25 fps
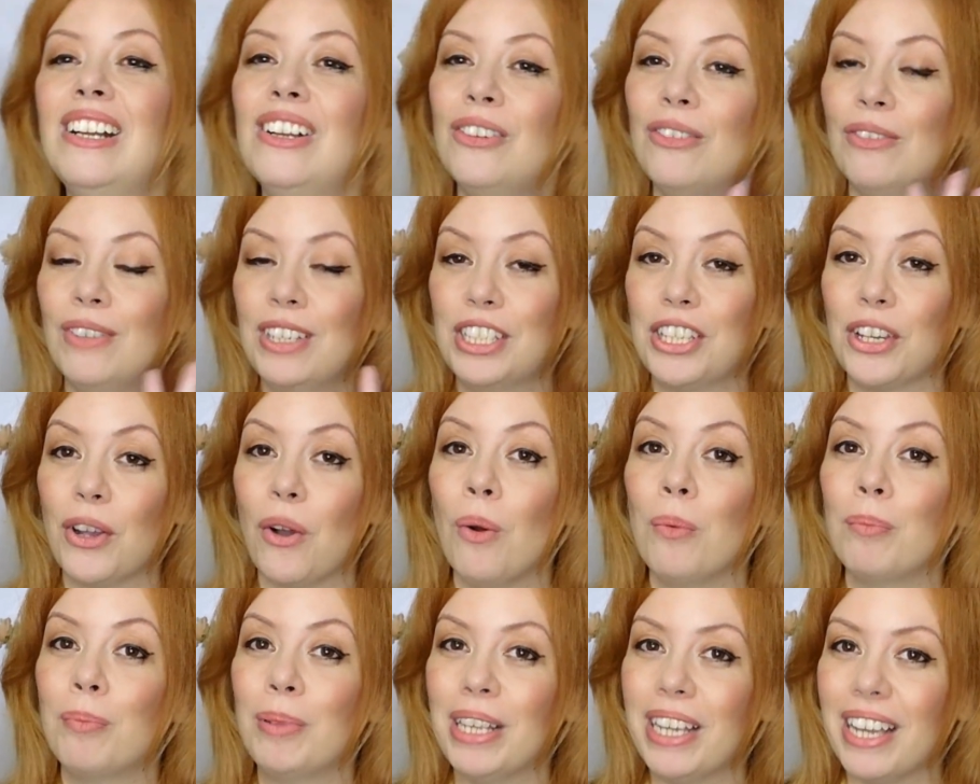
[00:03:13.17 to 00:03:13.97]
vai ser
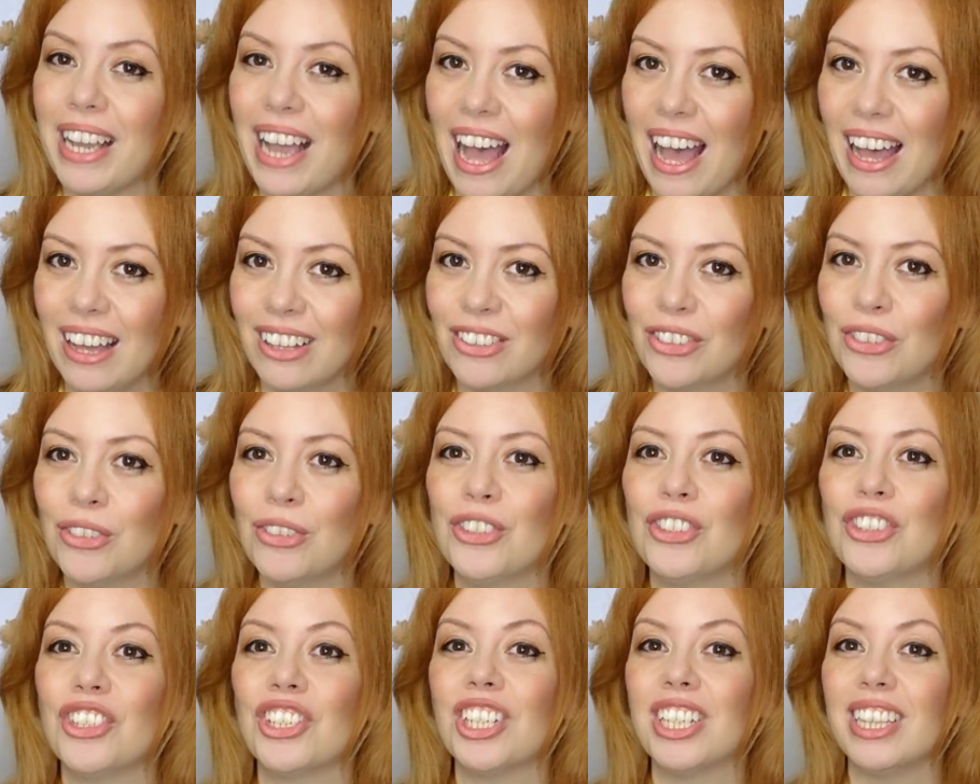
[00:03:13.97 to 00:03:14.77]
complicado
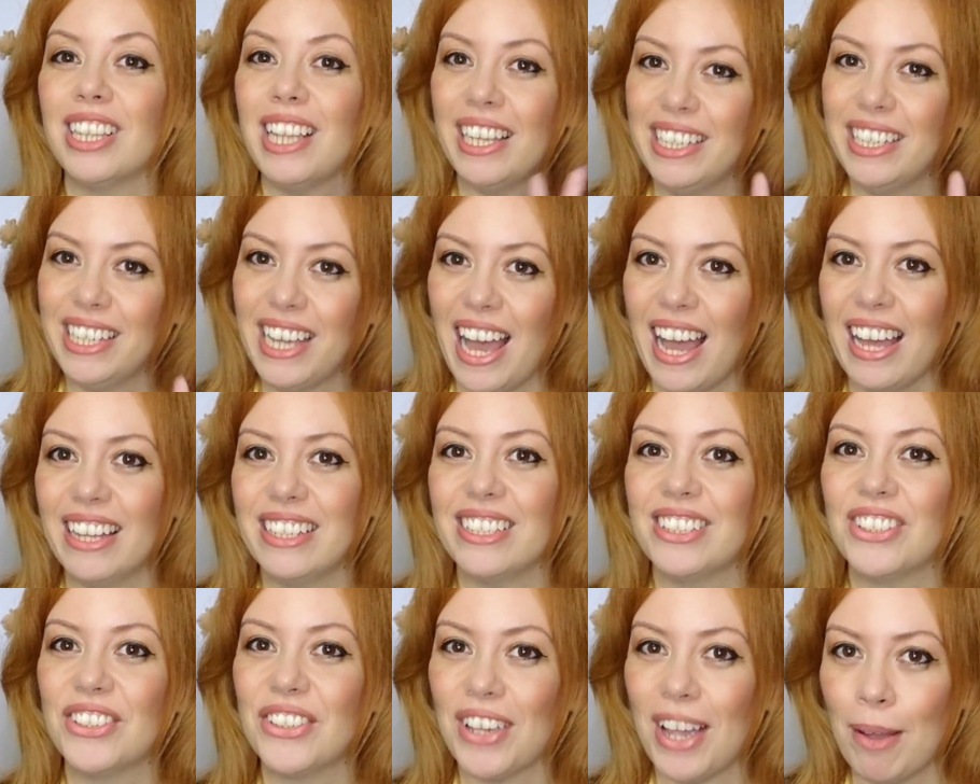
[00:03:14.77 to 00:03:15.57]
de clarear
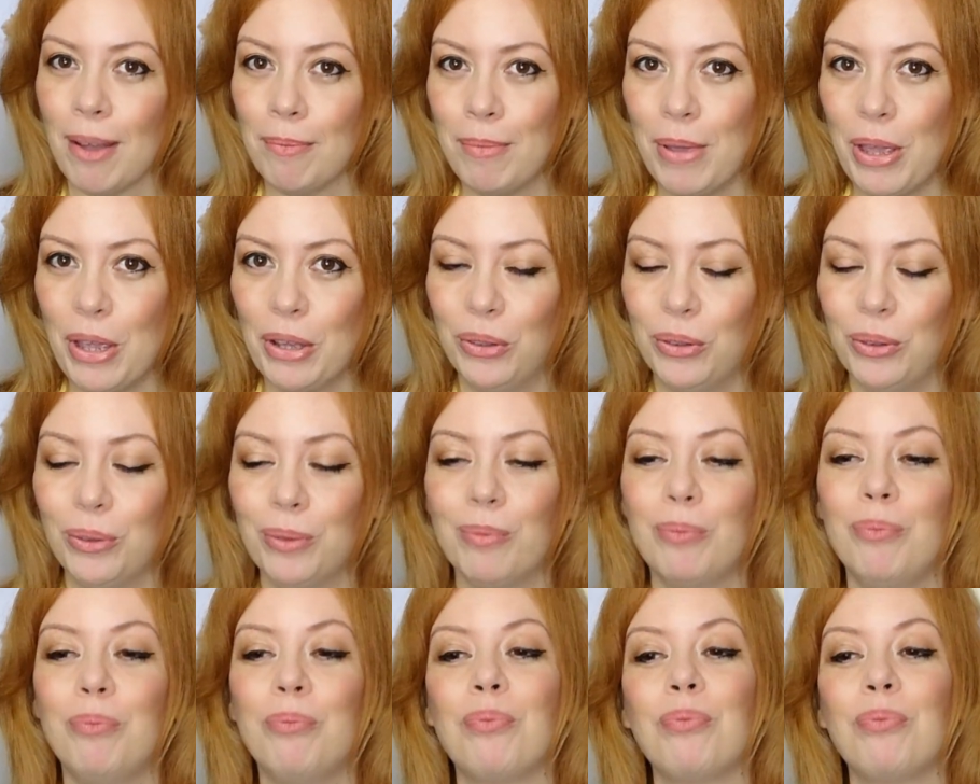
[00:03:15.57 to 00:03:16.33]
esse cabelo.